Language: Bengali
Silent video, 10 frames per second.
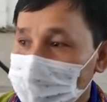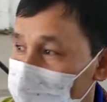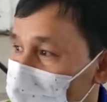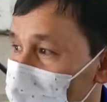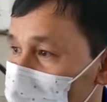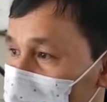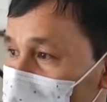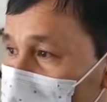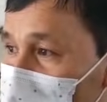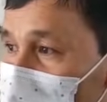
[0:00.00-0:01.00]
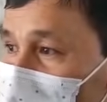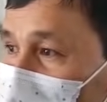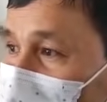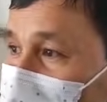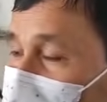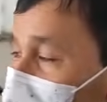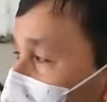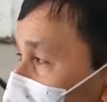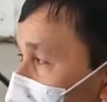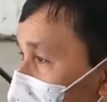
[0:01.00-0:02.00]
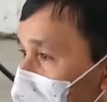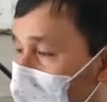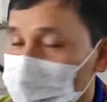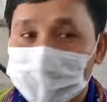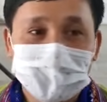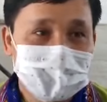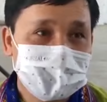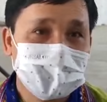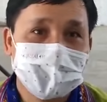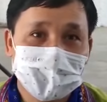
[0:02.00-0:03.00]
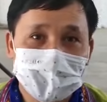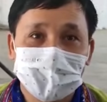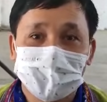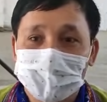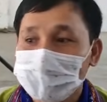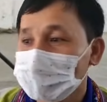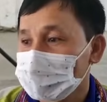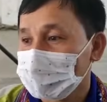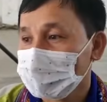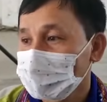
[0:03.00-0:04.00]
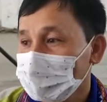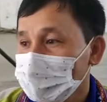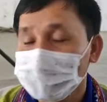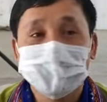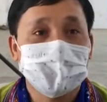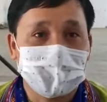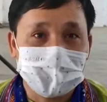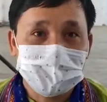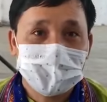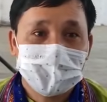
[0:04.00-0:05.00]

এই আমাদের এটা গার্লস বুজ্জম বিদ্যালয়ে আমরা আজকে মিলিত হলাম